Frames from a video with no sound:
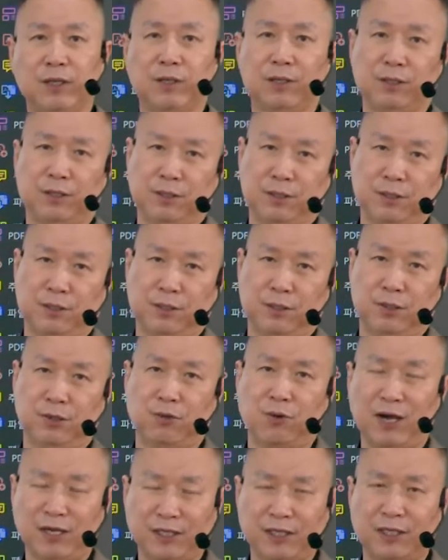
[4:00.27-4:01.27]
어,
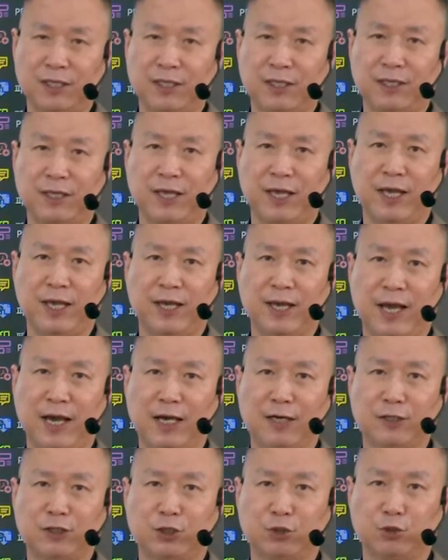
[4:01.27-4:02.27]
확인해
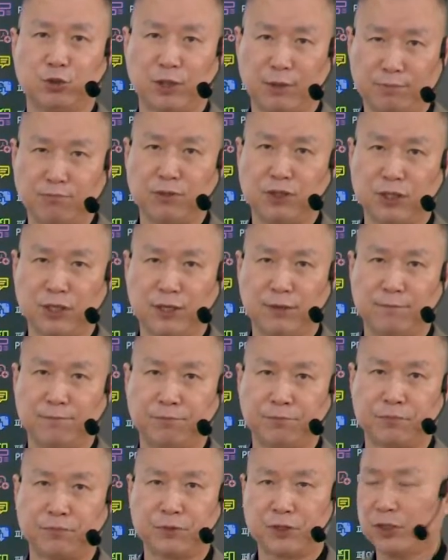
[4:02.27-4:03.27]
나가셔도 됩니다.
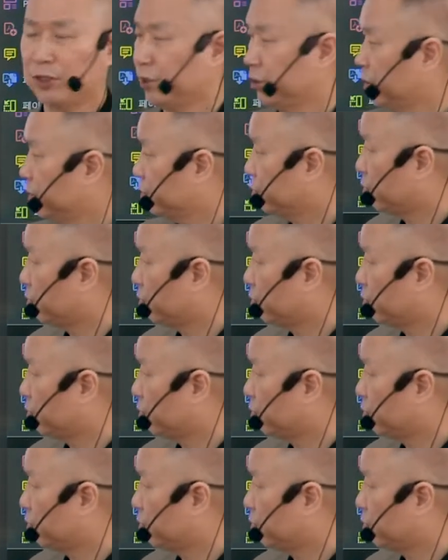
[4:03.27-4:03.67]
그래서